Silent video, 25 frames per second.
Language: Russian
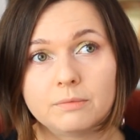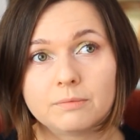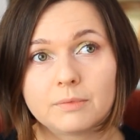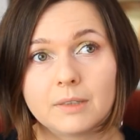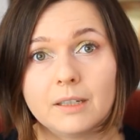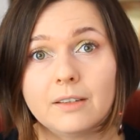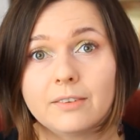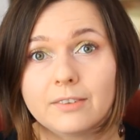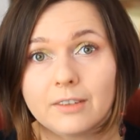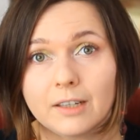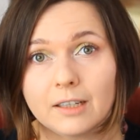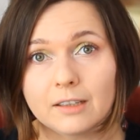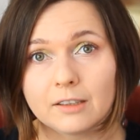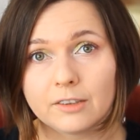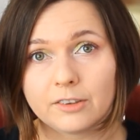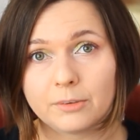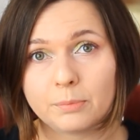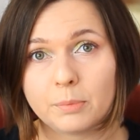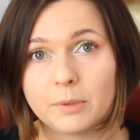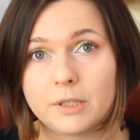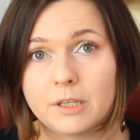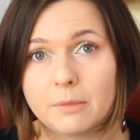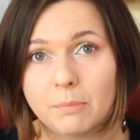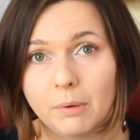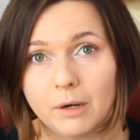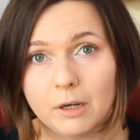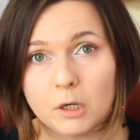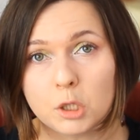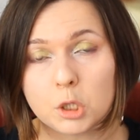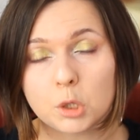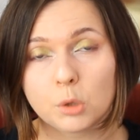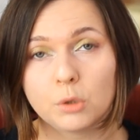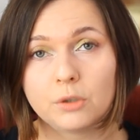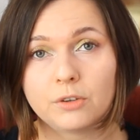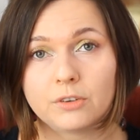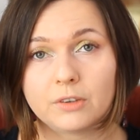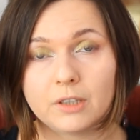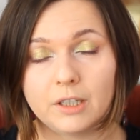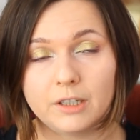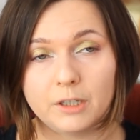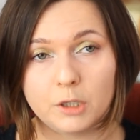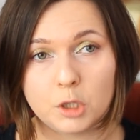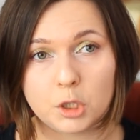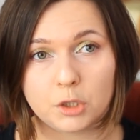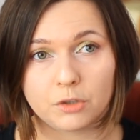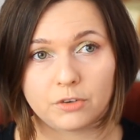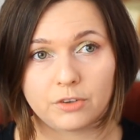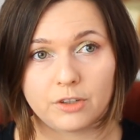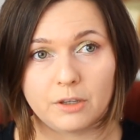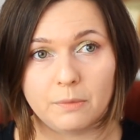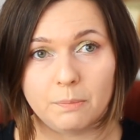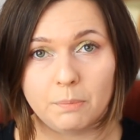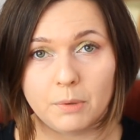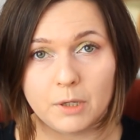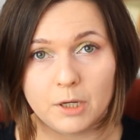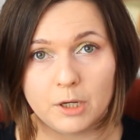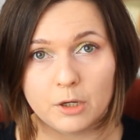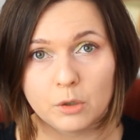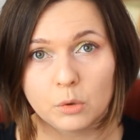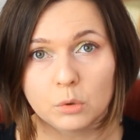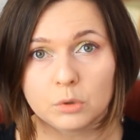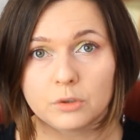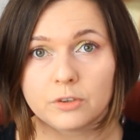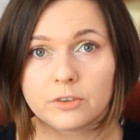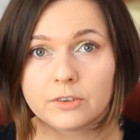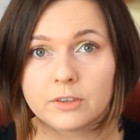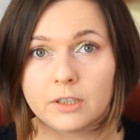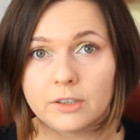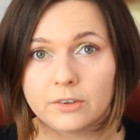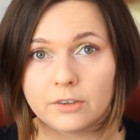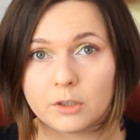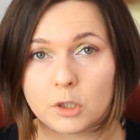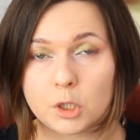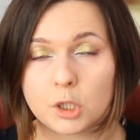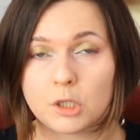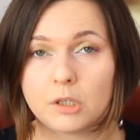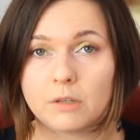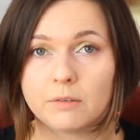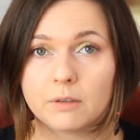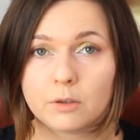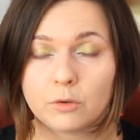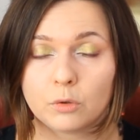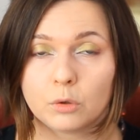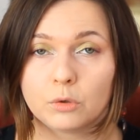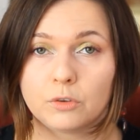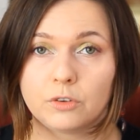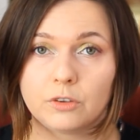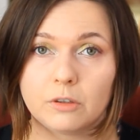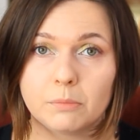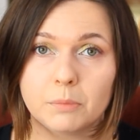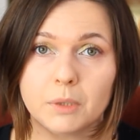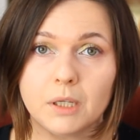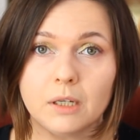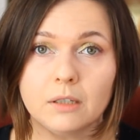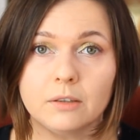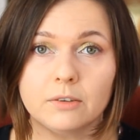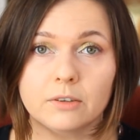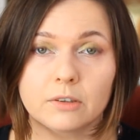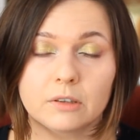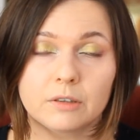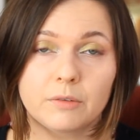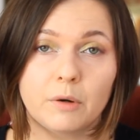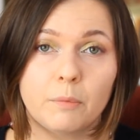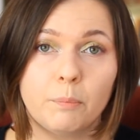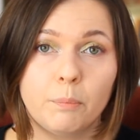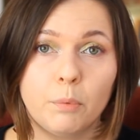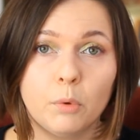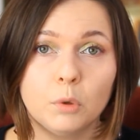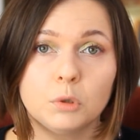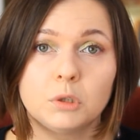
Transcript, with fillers: казалось бы, небольшой исторический период с 1917 по